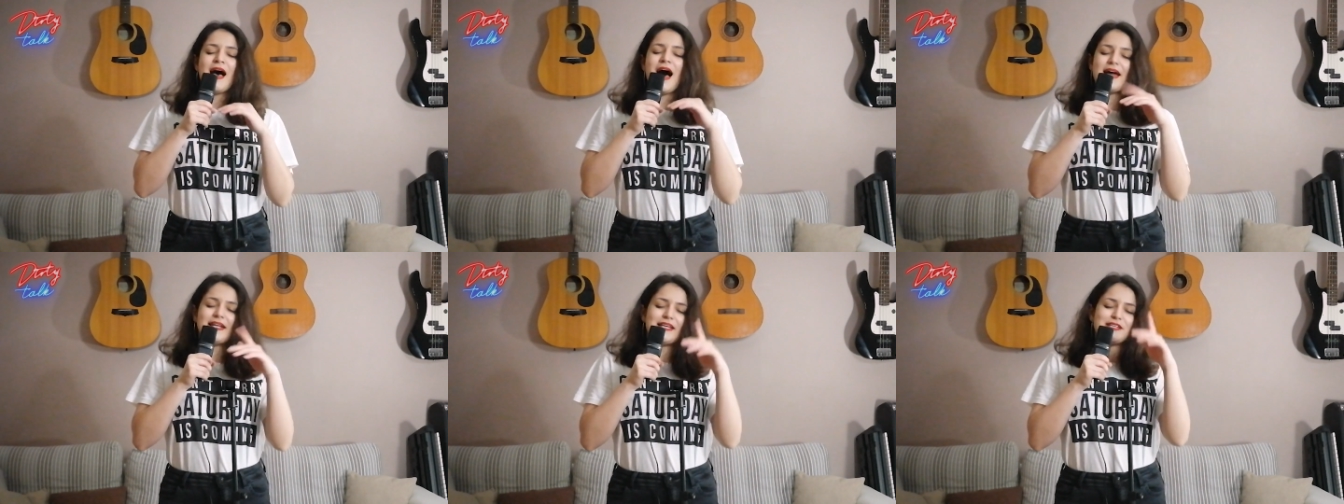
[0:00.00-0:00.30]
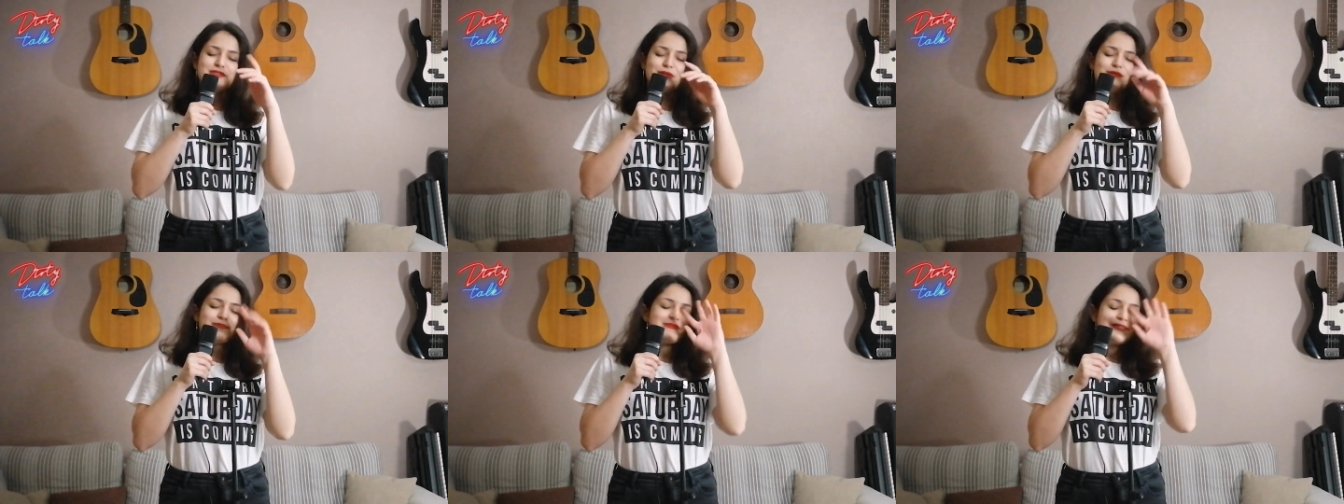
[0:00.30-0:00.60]

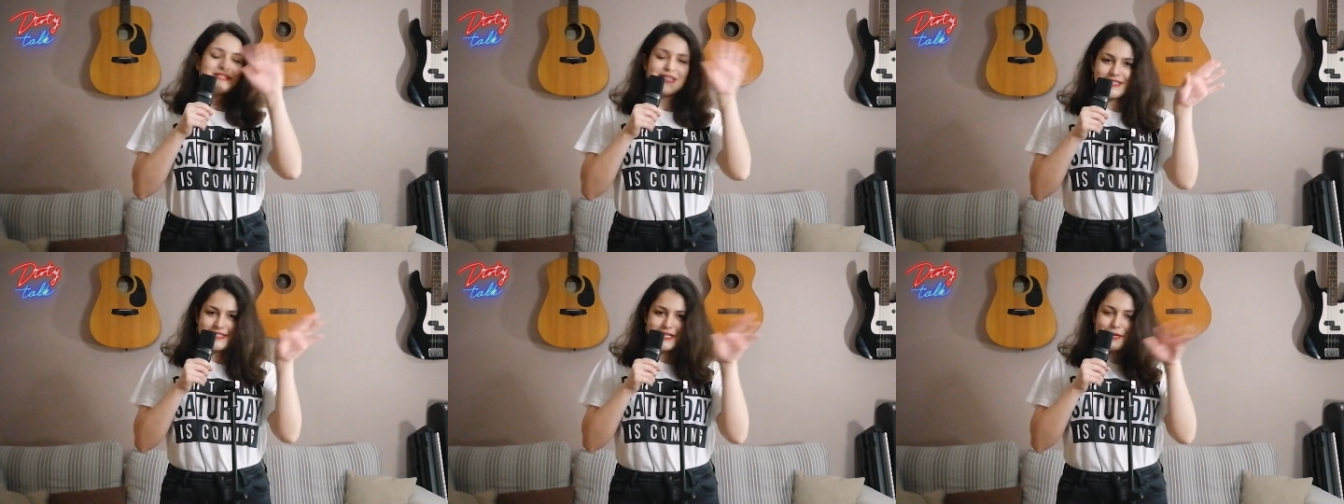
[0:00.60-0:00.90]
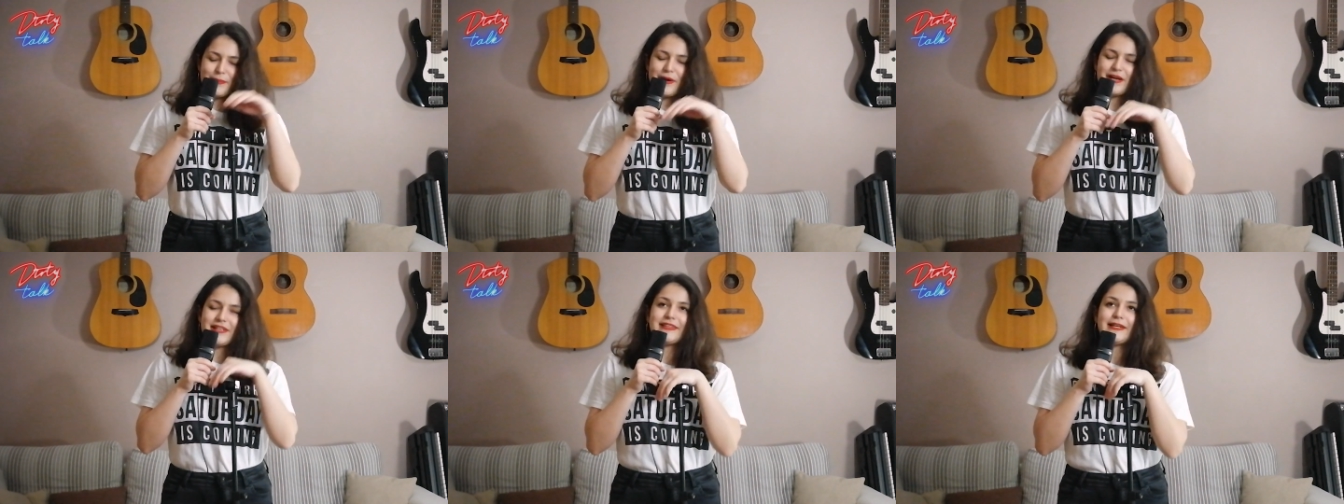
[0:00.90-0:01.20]
Adesso, scherzi
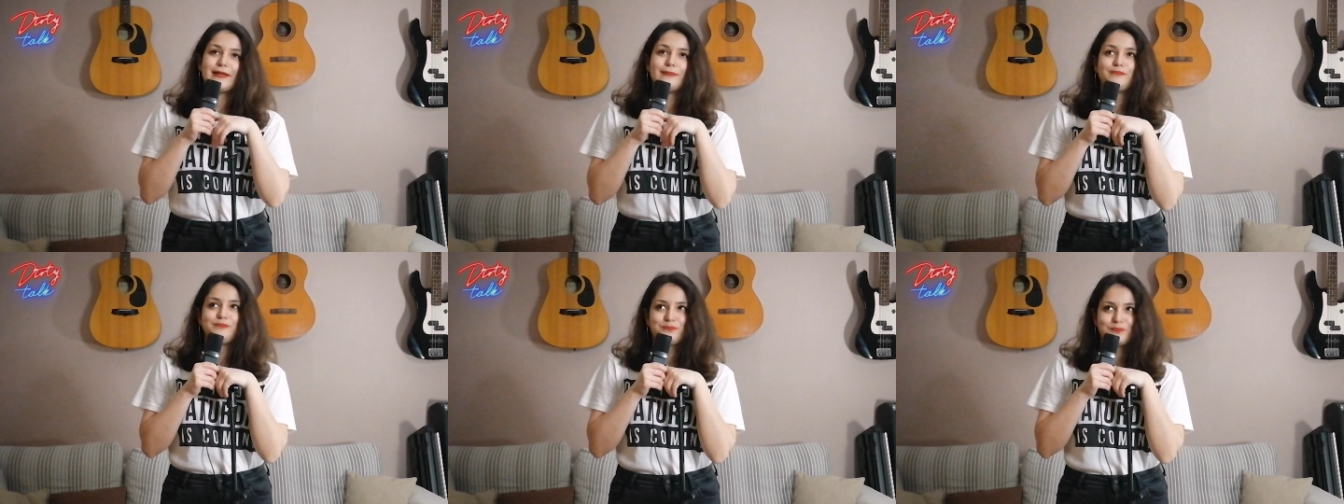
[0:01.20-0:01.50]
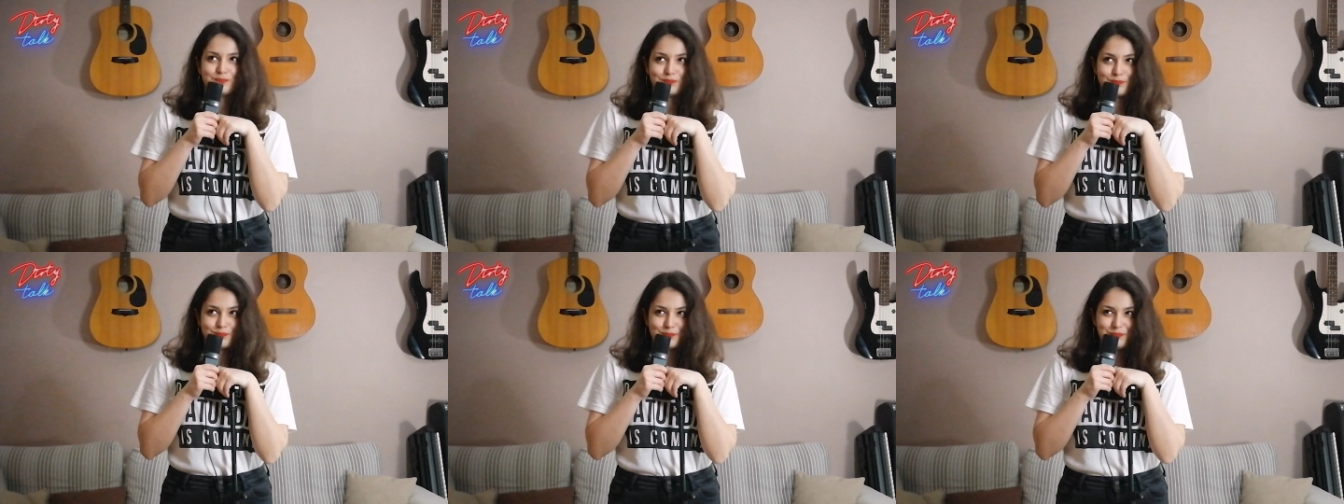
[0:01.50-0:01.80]
a parte
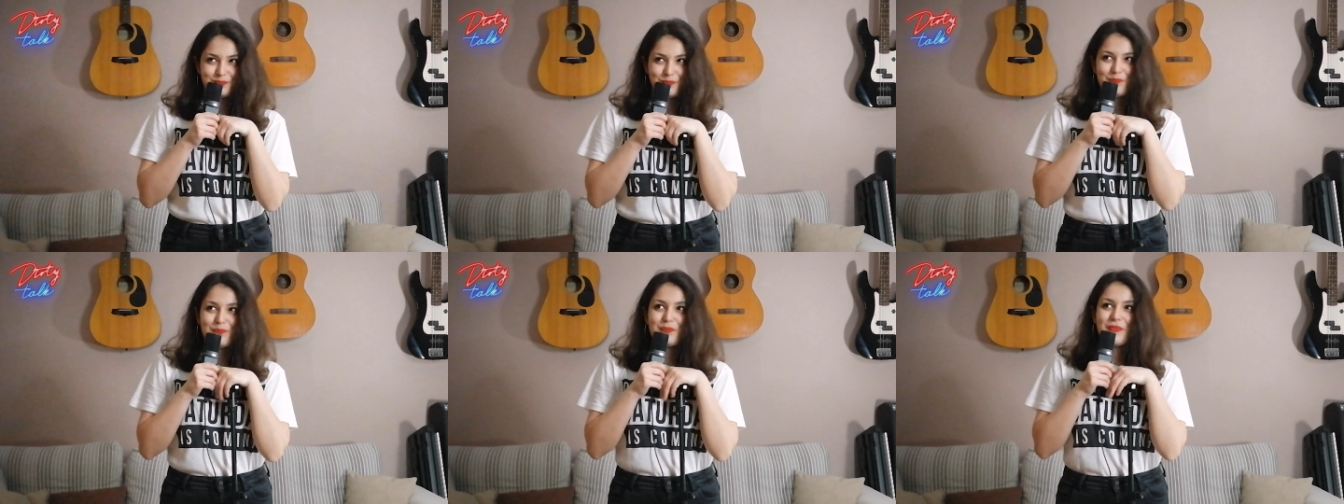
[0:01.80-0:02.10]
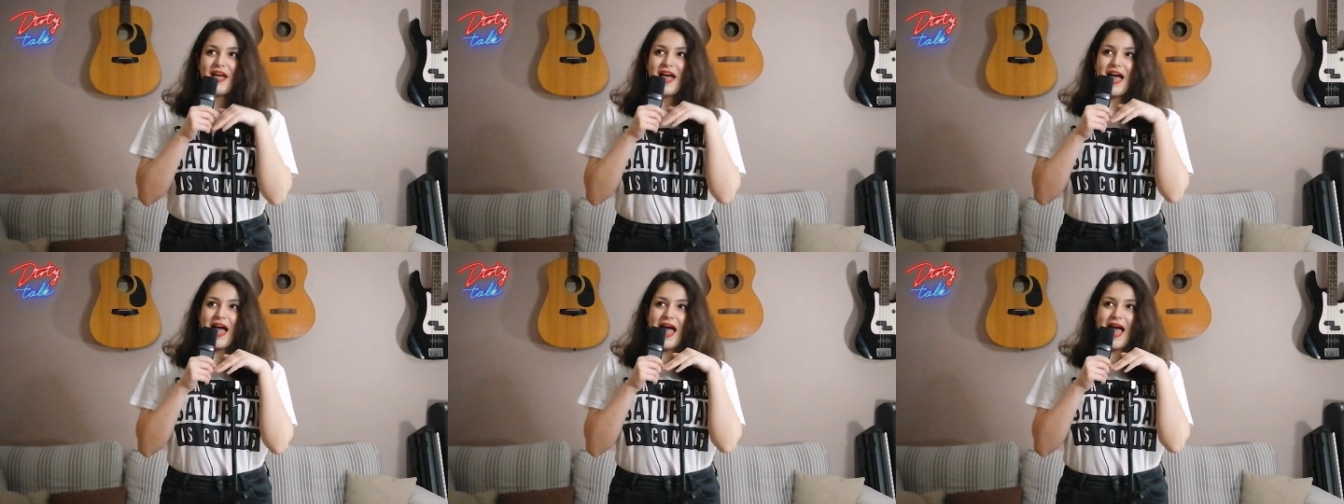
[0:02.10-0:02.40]

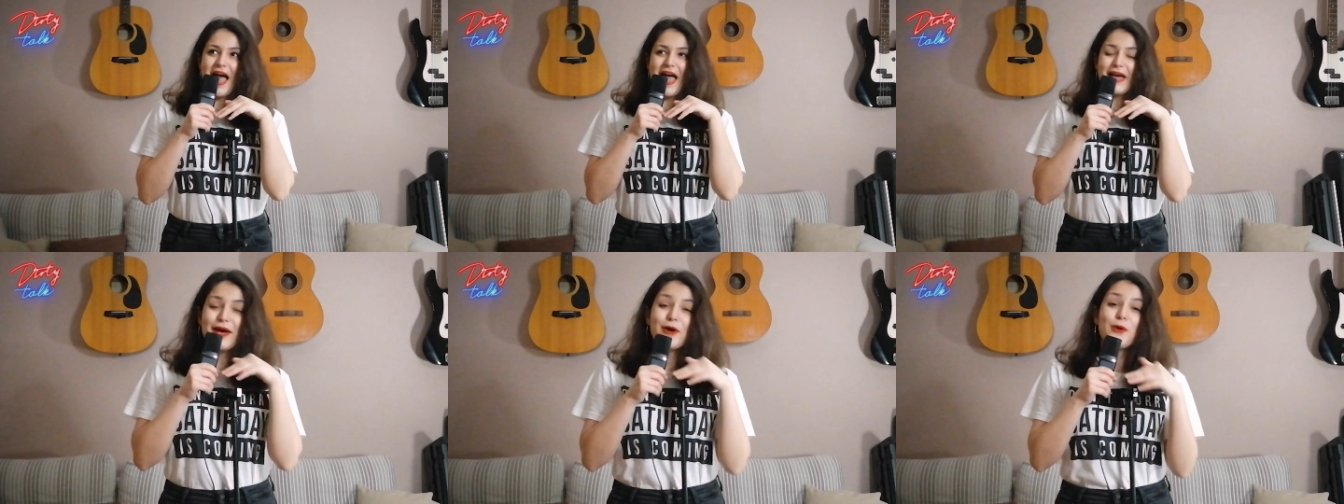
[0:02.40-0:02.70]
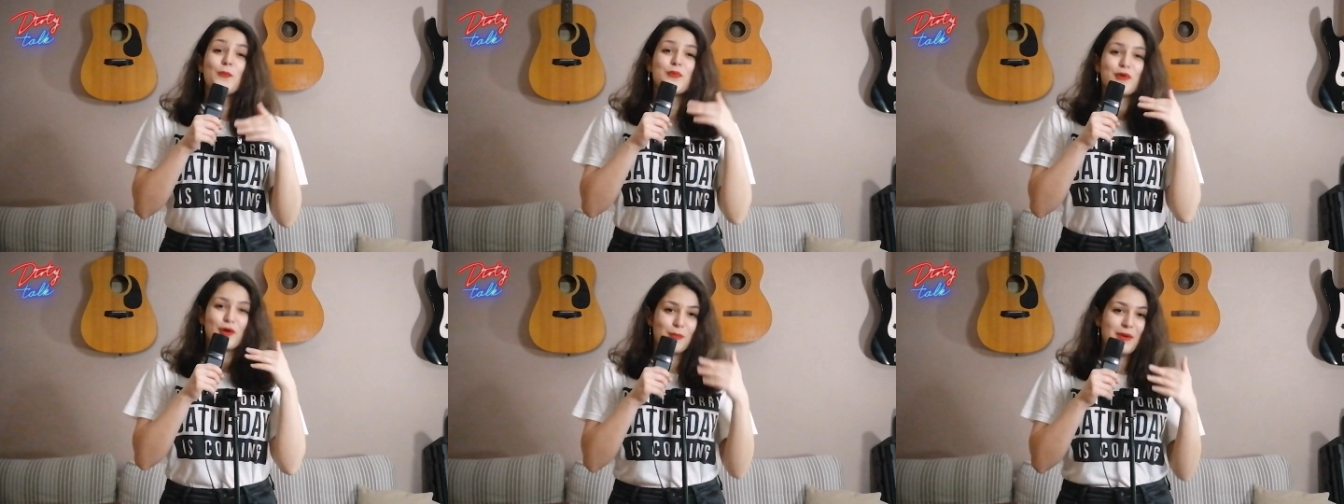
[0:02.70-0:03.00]
è
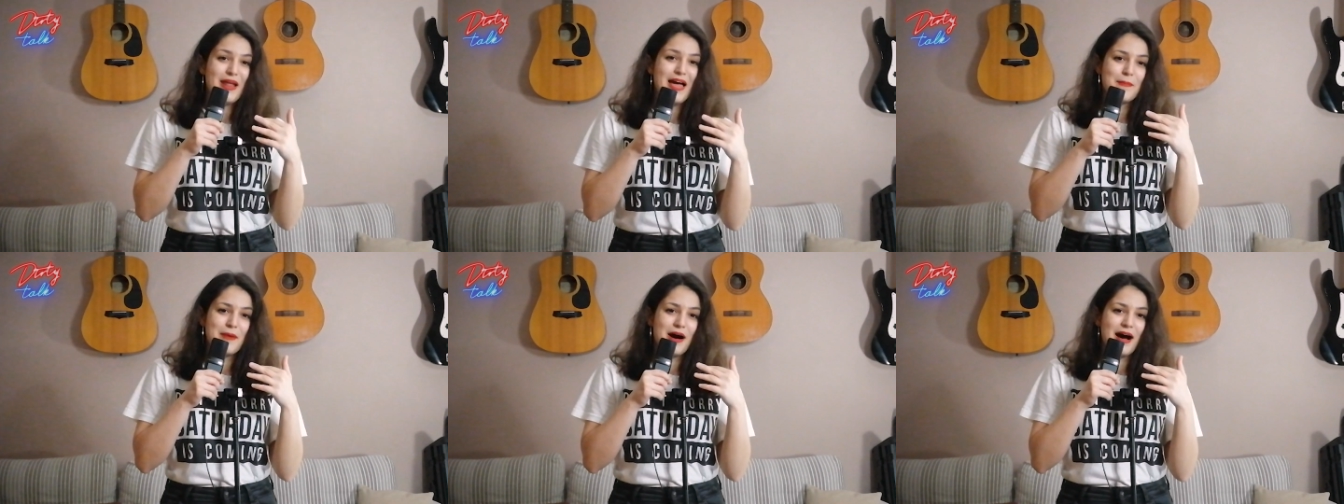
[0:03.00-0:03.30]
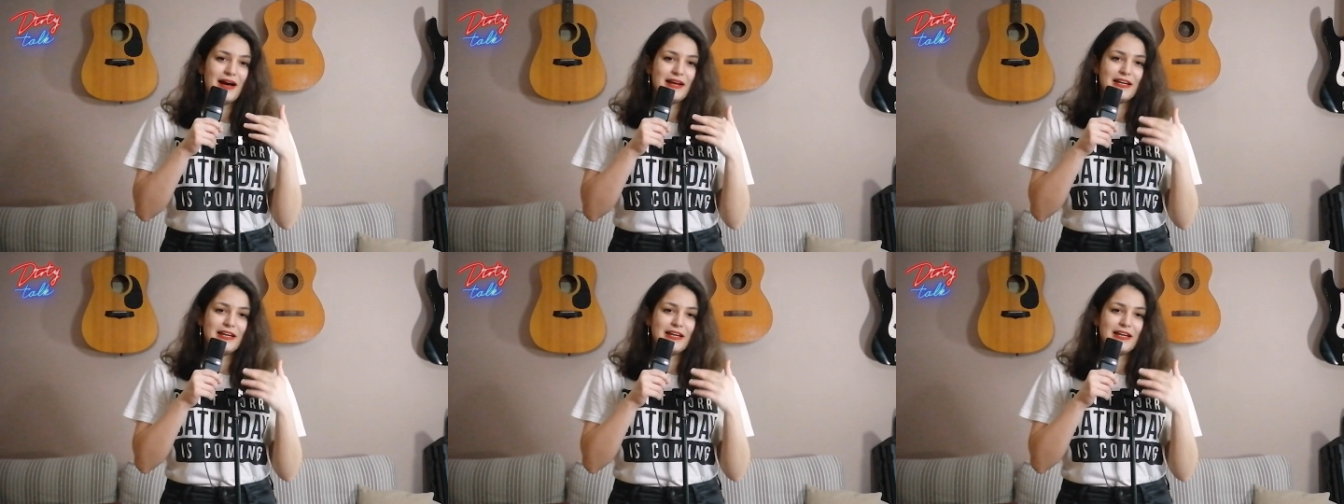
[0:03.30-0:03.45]
un problema